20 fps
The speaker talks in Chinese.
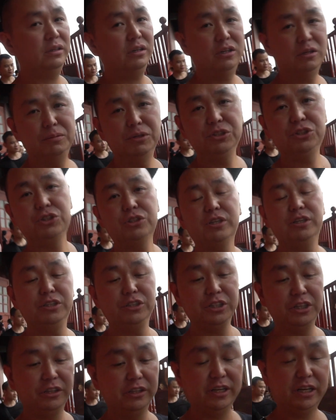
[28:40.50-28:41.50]
那里边其实很
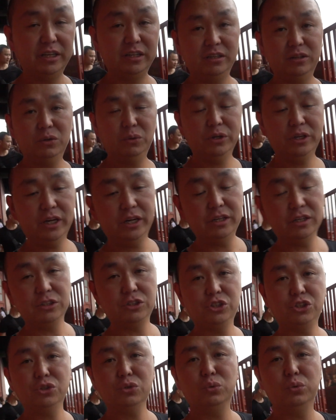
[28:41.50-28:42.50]
简单，会看一个
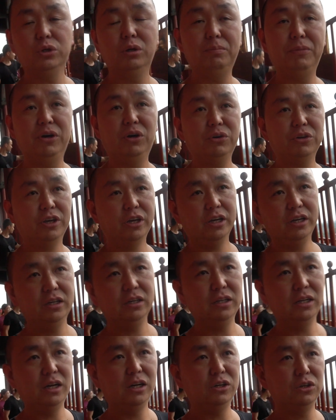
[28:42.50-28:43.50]
击鼓的表演，
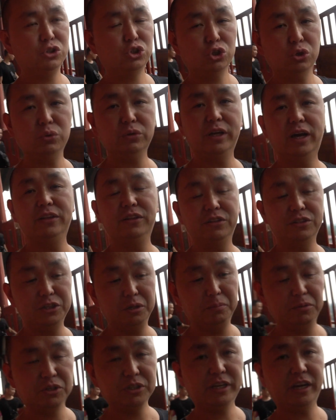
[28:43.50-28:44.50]
然后冲南的这
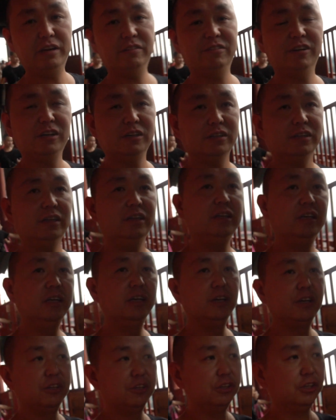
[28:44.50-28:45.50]
面是开放的，
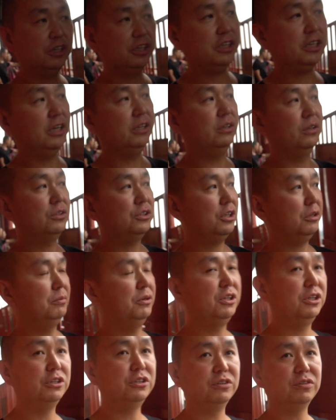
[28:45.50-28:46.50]
你可以看到这面的景